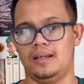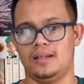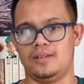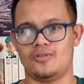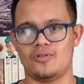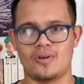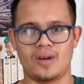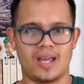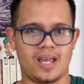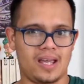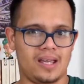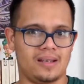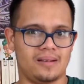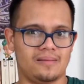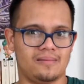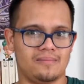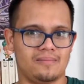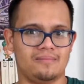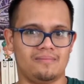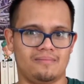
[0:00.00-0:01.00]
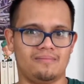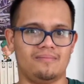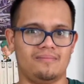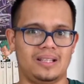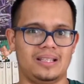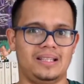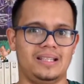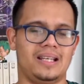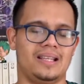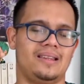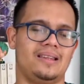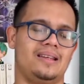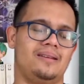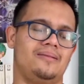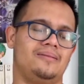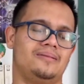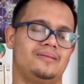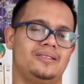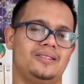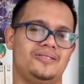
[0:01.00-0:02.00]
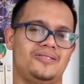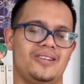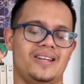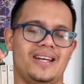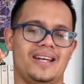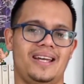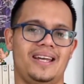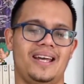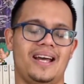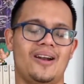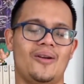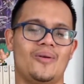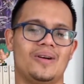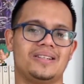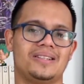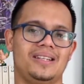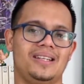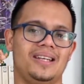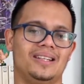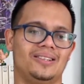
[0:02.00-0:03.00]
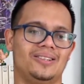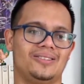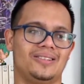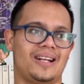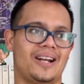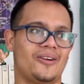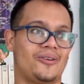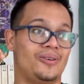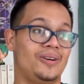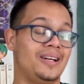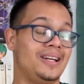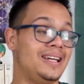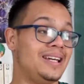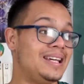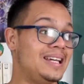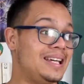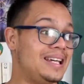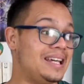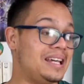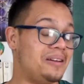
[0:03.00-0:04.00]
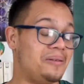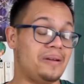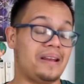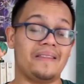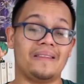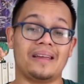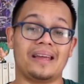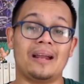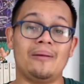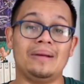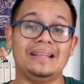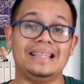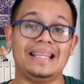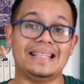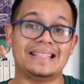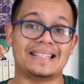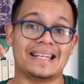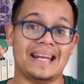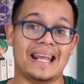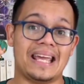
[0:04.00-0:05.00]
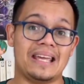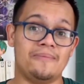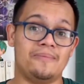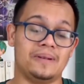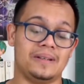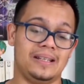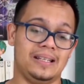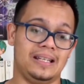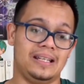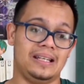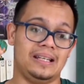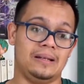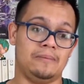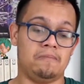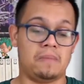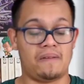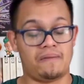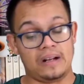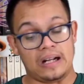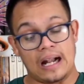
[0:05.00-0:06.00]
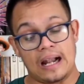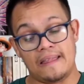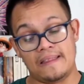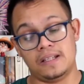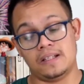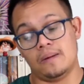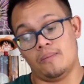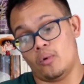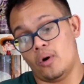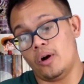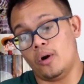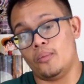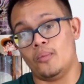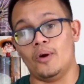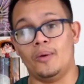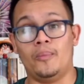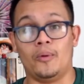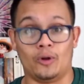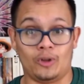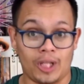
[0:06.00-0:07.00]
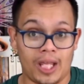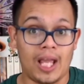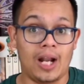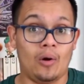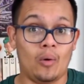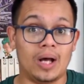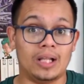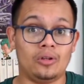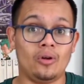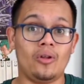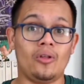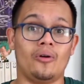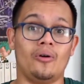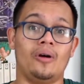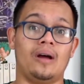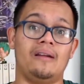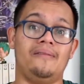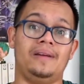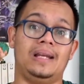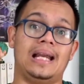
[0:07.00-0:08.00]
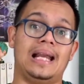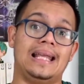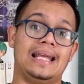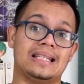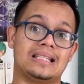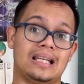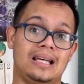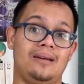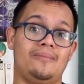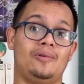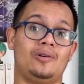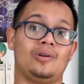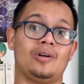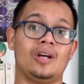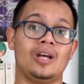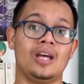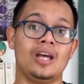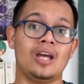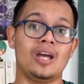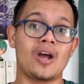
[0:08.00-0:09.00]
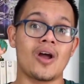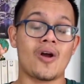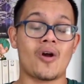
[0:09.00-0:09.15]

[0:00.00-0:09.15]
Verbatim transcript: e-, eso es ¿Me entiendes? O sea, es algo así. Entonces, claro, eh, realmente Snape eh, al final le dice, bueno, pues protégelos a todos. Al final ya sabemos